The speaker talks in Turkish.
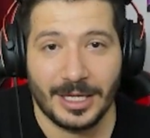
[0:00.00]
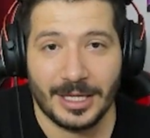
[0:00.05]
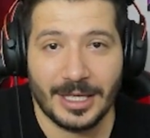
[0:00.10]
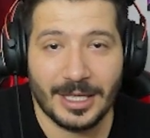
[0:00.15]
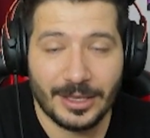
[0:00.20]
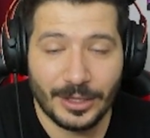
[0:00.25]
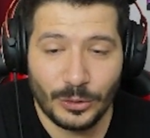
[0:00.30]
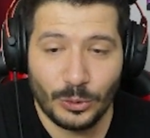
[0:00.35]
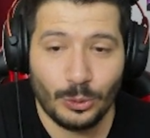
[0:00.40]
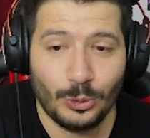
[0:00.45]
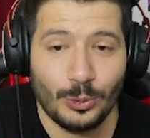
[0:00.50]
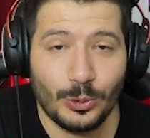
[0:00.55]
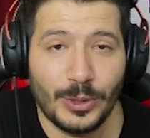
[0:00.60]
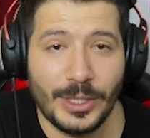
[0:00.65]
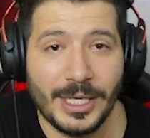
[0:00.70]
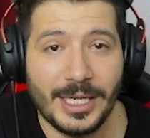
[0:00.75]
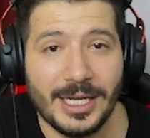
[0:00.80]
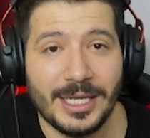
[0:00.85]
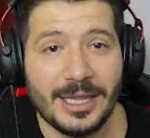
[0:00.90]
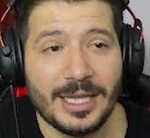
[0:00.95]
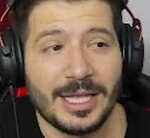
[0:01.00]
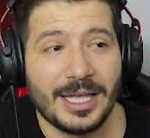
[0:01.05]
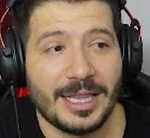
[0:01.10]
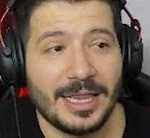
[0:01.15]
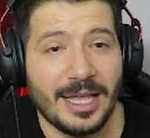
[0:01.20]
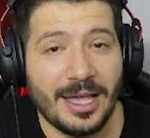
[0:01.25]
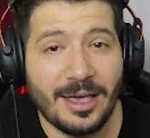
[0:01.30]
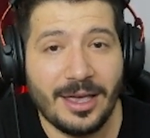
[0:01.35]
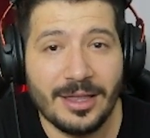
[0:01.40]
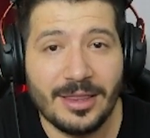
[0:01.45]
ya da Türkiye'nin
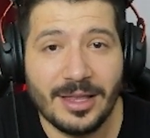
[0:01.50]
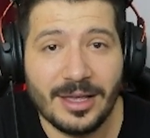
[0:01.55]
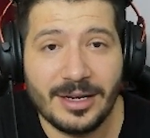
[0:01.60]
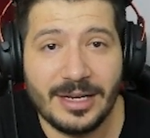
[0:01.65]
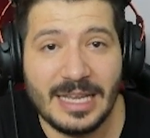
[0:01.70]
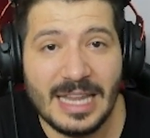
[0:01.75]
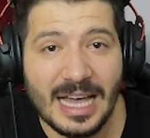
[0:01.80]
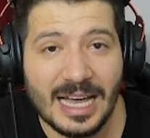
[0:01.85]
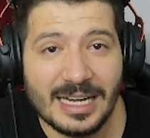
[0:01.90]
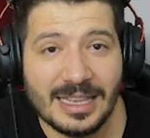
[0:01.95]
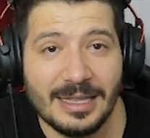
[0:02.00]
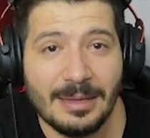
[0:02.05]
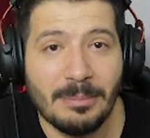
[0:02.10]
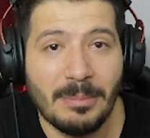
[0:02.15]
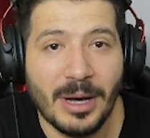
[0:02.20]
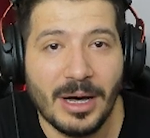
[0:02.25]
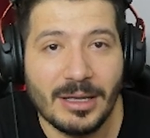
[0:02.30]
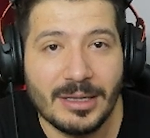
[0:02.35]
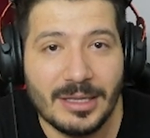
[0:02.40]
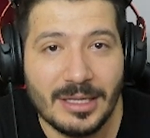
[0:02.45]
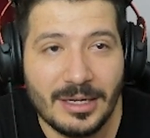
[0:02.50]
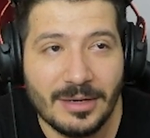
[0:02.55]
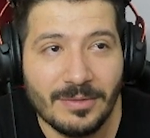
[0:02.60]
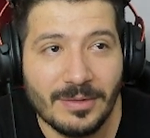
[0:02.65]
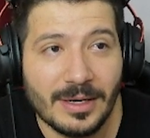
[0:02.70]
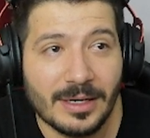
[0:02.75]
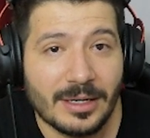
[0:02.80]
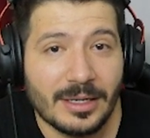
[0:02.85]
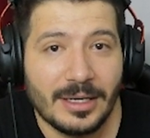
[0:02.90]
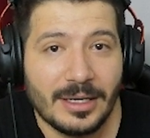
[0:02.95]
ne kadar nerede
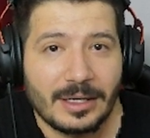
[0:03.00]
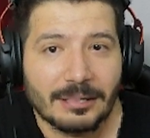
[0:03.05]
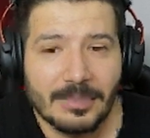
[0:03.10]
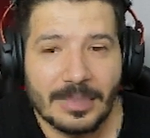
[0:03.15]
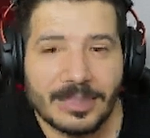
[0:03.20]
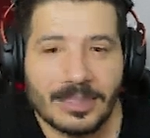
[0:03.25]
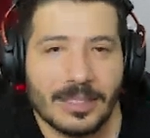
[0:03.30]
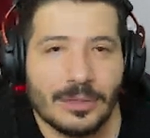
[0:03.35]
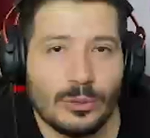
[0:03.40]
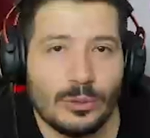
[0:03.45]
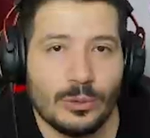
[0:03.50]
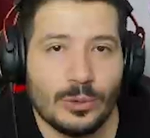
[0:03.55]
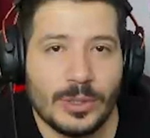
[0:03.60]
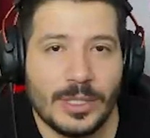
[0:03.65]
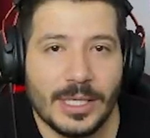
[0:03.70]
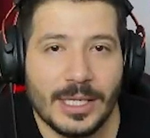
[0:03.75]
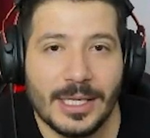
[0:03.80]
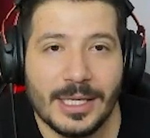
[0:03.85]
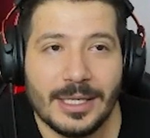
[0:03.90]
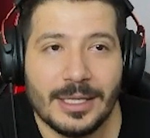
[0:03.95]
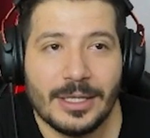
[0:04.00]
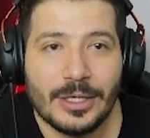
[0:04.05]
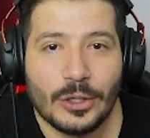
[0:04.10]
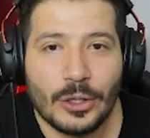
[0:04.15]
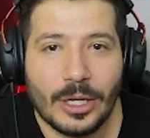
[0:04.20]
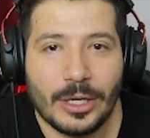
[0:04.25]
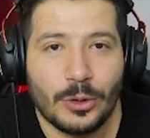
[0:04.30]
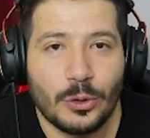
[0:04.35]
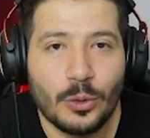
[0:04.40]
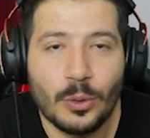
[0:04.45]
madeni var mesela Türkiye'nin
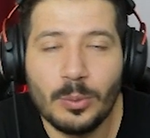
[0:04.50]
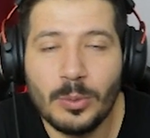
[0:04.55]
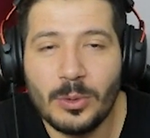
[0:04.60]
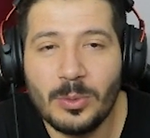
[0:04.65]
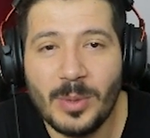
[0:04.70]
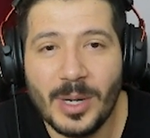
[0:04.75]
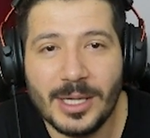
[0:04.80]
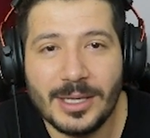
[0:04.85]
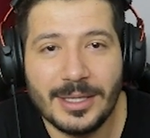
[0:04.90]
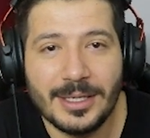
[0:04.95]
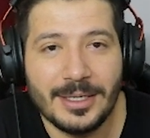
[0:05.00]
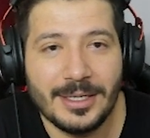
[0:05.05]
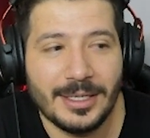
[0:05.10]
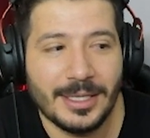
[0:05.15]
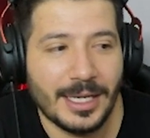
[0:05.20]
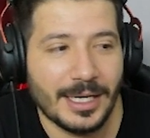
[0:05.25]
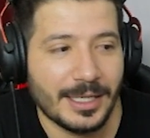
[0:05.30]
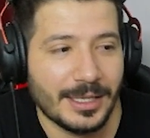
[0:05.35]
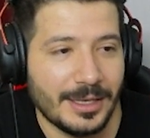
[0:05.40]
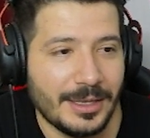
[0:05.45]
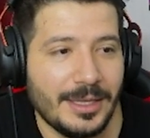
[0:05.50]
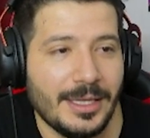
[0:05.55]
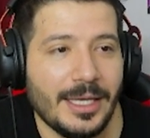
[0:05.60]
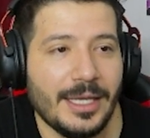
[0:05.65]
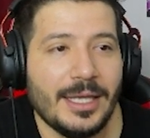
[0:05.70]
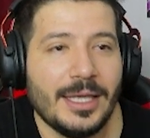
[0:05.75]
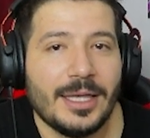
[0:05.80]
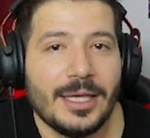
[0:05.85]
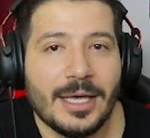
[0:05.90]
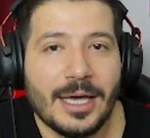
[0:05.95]
hani kömür madeni
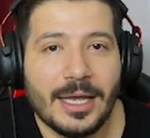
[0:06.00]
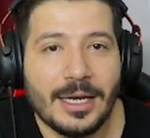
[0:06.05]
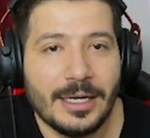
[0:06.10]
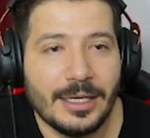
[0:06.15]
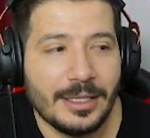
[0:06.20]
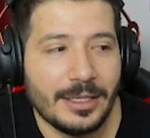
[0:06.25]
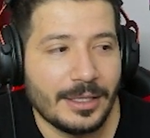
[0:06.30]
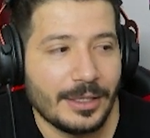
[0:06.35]
nerede hani